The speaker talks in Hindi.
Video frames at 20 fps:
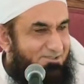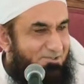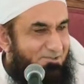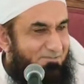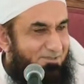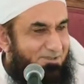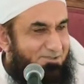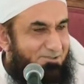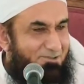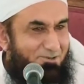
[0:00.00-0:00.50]
तो
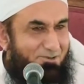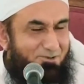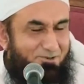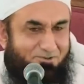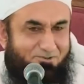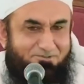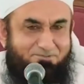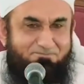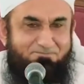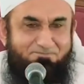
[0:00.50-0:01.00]
बच्चों
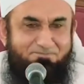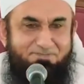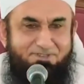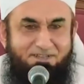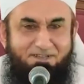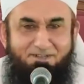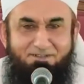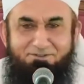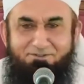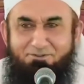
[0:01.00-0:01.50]

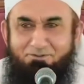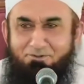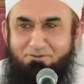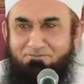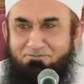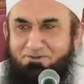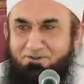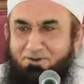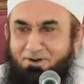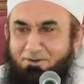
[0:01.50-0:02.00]

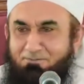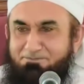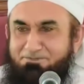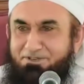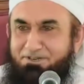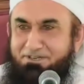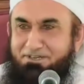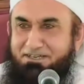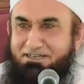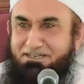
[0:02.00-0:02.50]
तुम
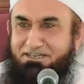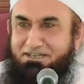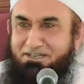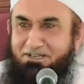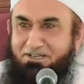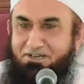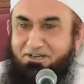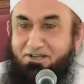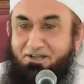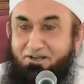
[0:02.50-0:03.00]
कॉमसेट की
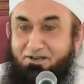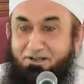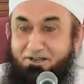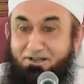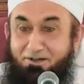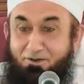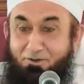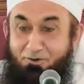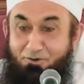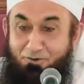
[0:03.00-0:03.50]
डिग्रियां ले
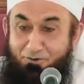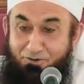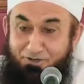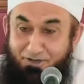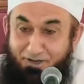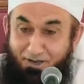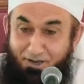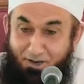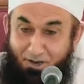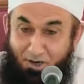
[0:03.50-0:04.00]
लो
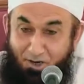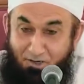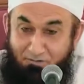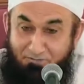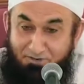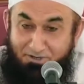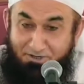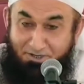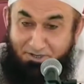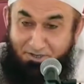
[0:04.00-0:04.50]
या
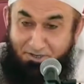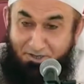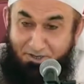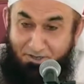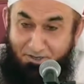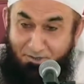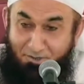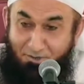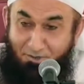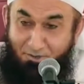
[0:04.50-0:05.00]
हॉवर्ड की
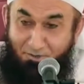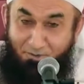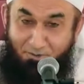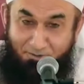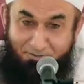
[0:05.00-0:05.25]
ले लो